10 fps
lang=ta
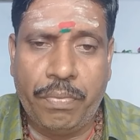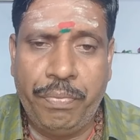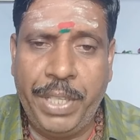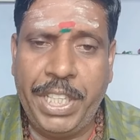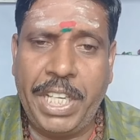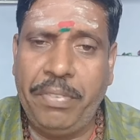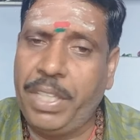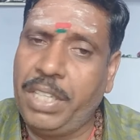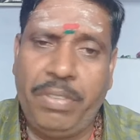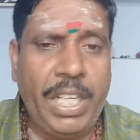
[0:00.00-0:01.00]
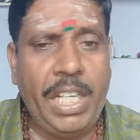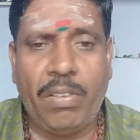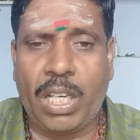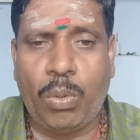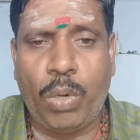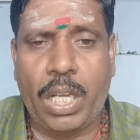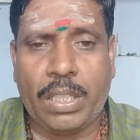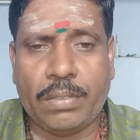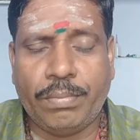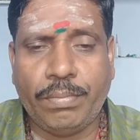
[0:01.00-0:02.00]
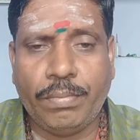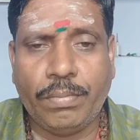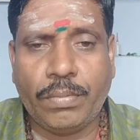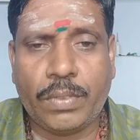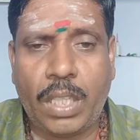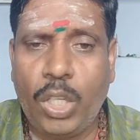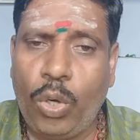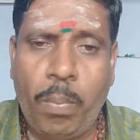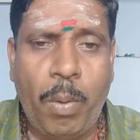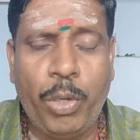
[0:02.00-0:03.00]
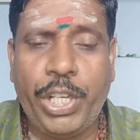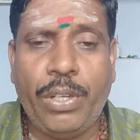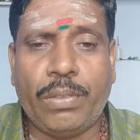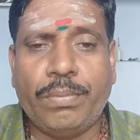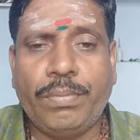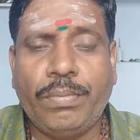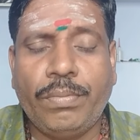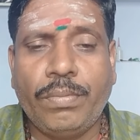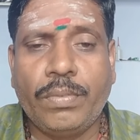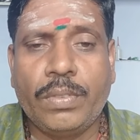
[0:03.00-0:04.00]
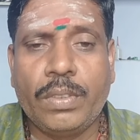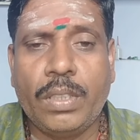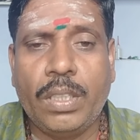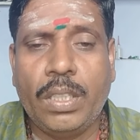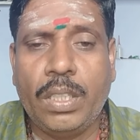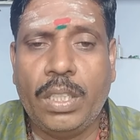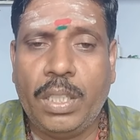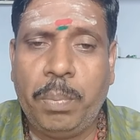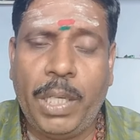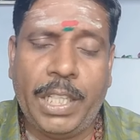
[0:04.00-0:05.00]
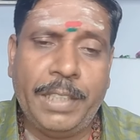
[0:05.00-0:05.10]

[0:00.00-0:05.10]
வீட்டை விட்டு வெளியே வரக்கூடாது அது ரொம்ப முக்கியம் இப்போ